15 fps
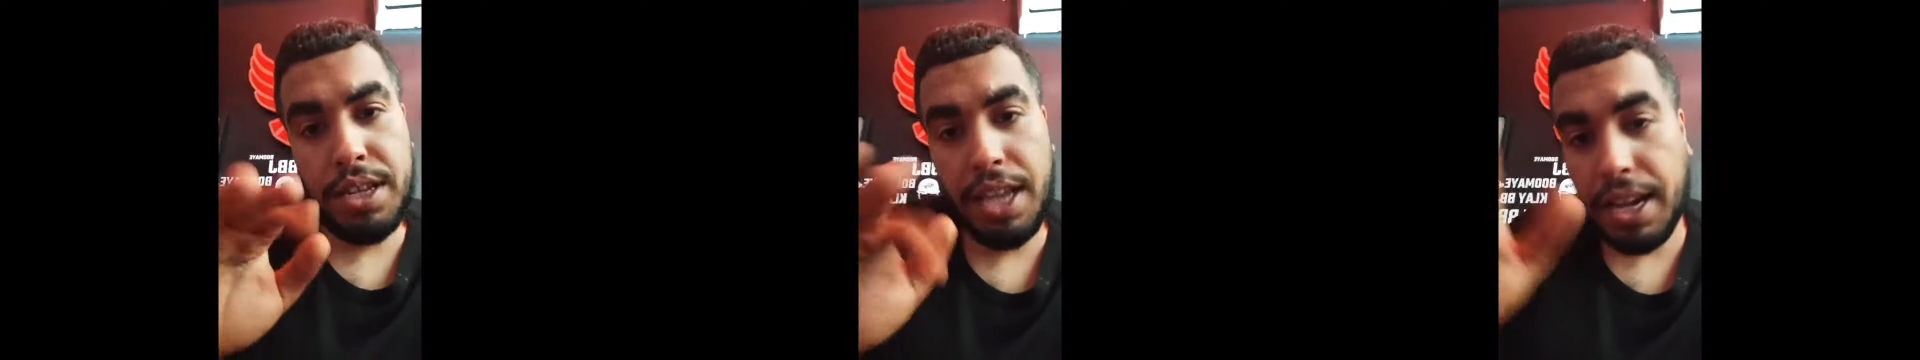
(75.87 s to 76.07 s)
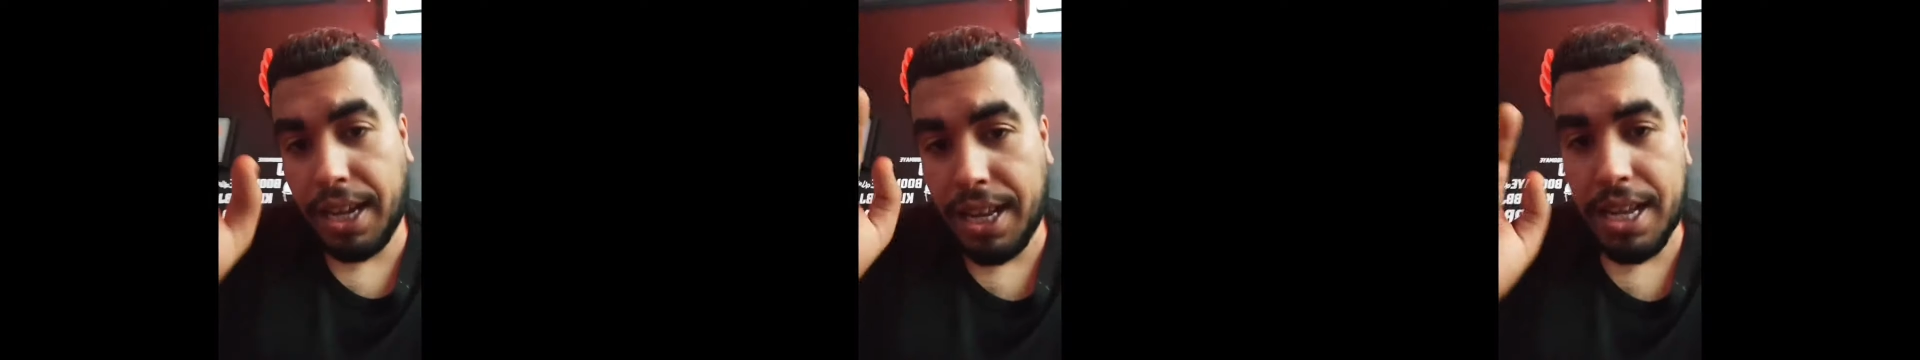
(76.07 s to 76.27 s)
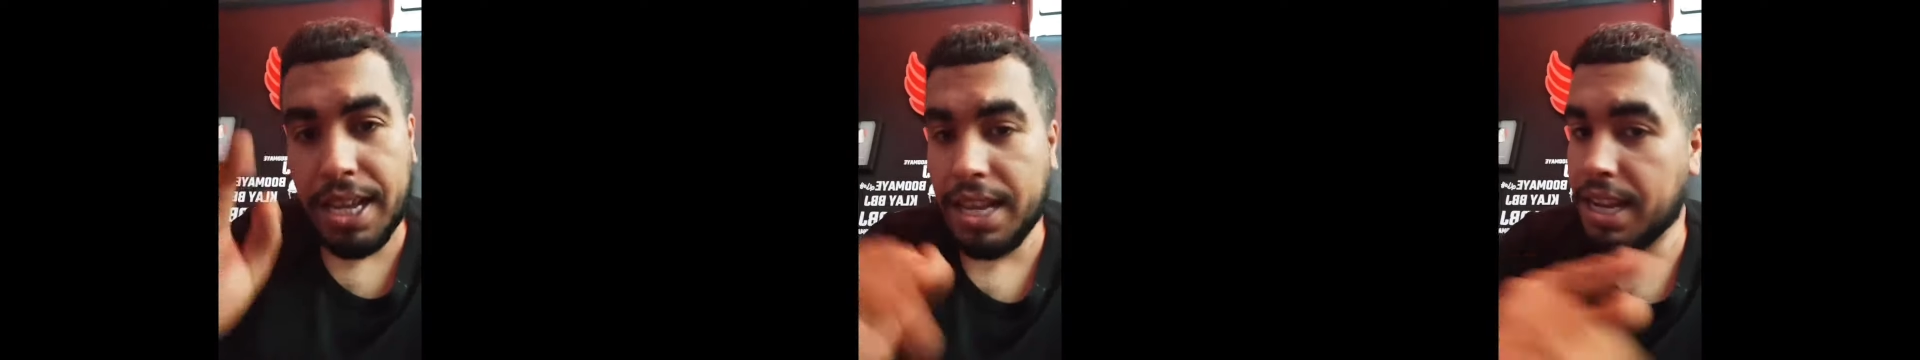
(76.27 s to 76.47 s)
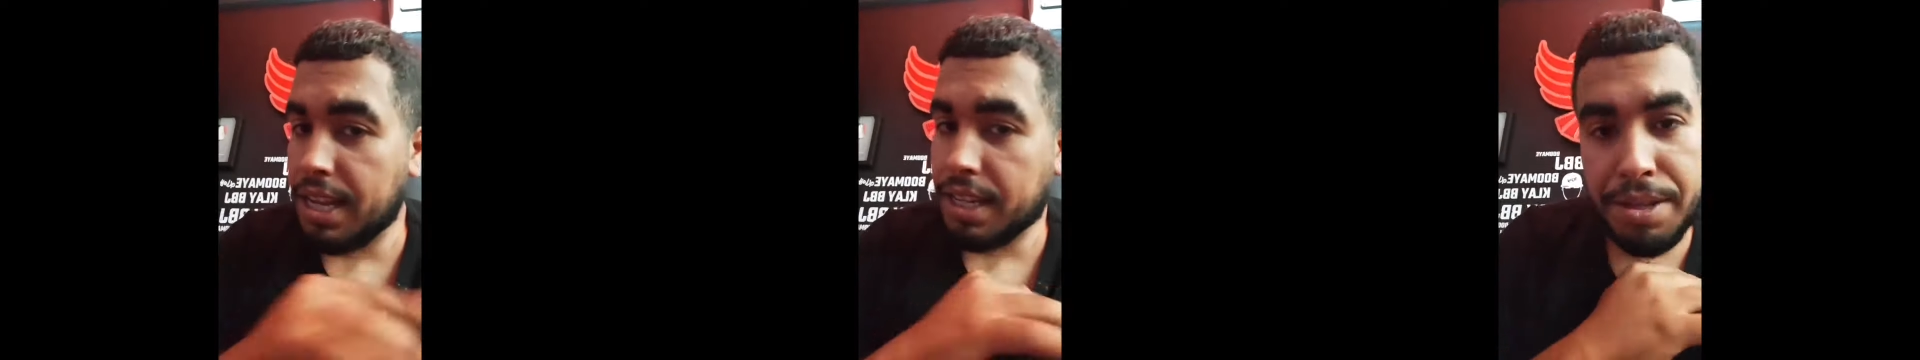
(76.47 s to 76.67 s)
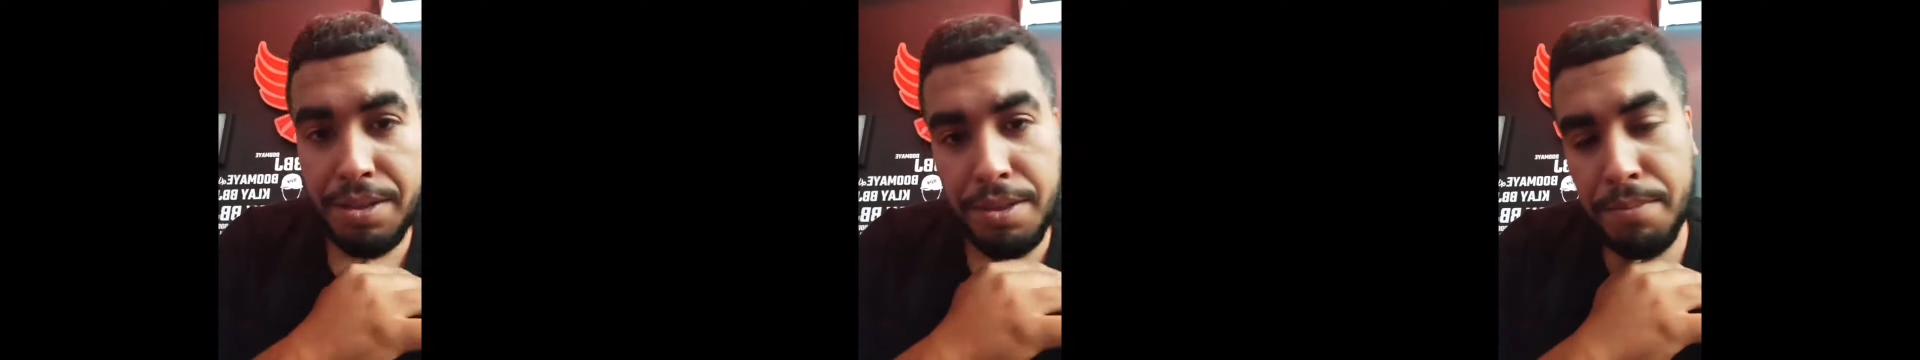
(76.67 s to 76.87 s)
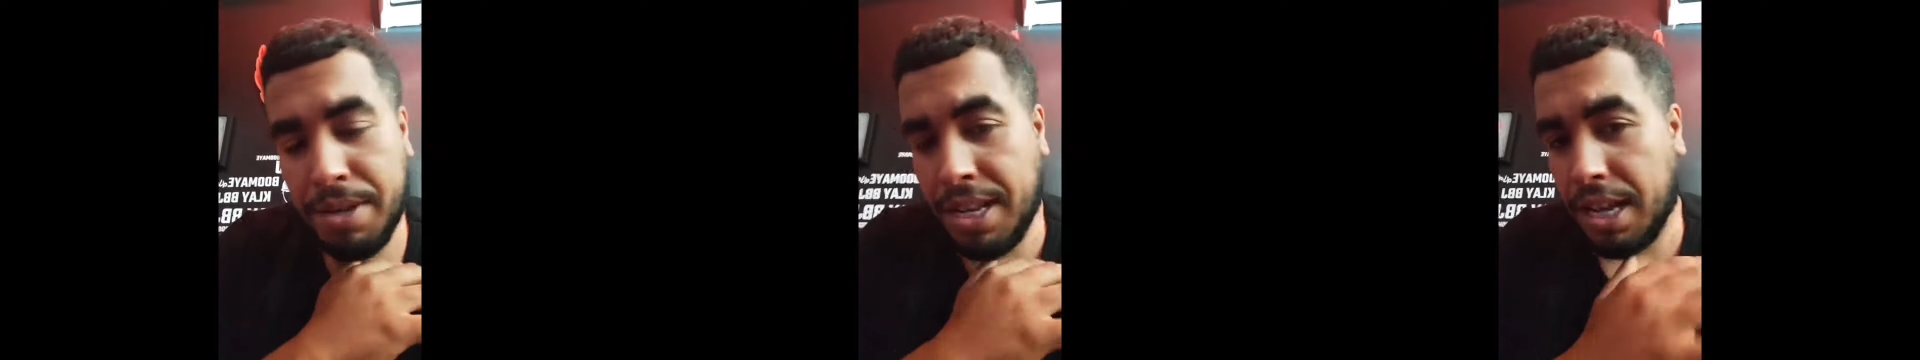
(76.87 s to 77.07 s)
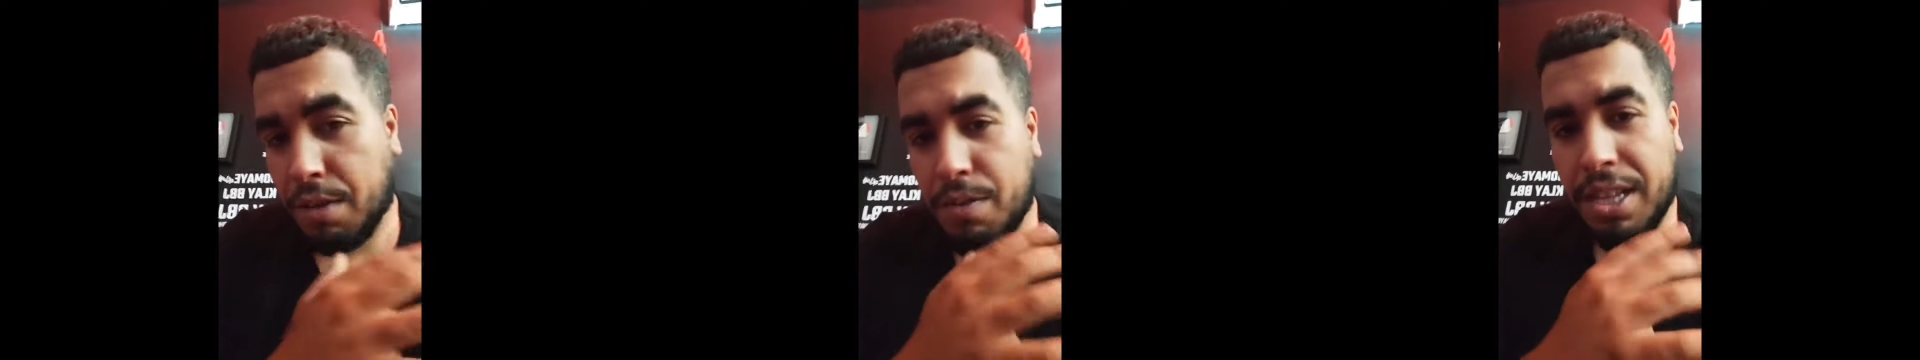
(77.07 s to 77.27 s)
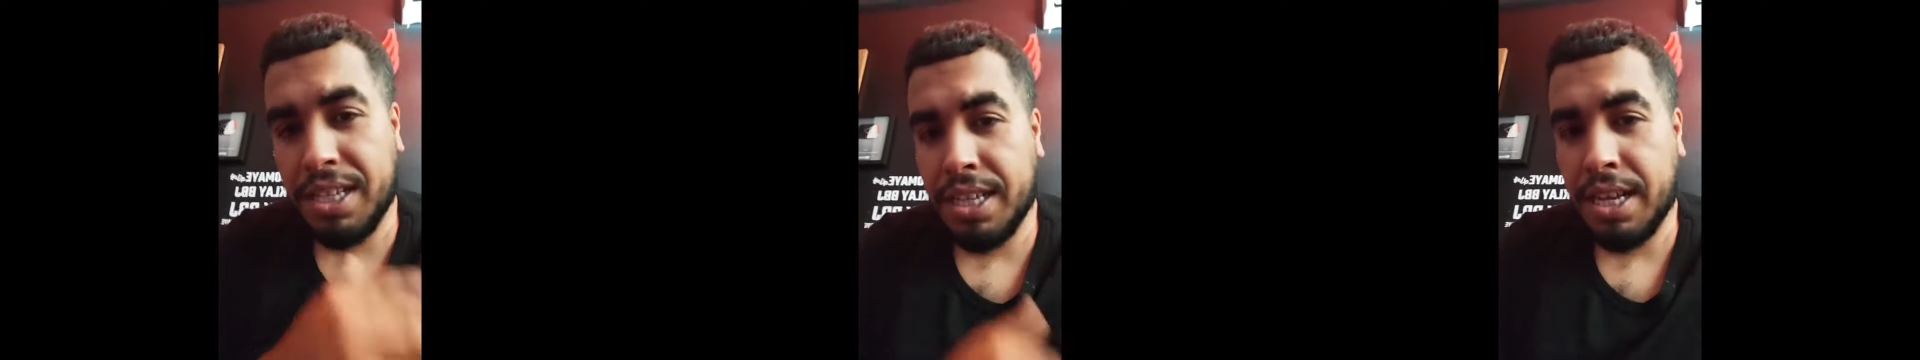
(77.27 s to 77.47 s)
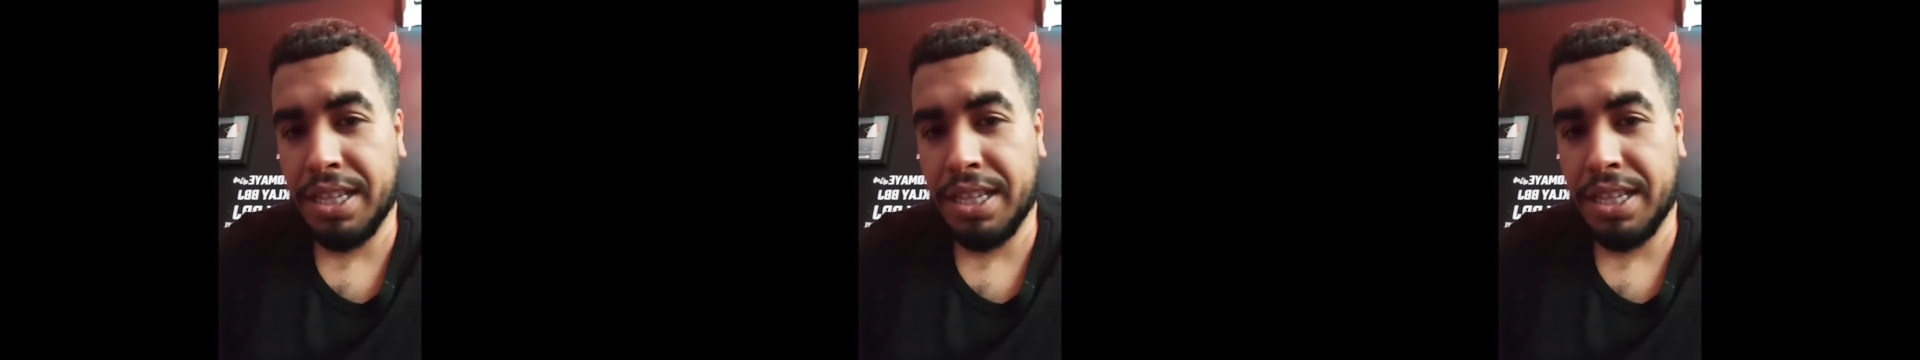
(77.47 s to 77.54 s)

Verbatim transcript: يا كلاي راك من اقوى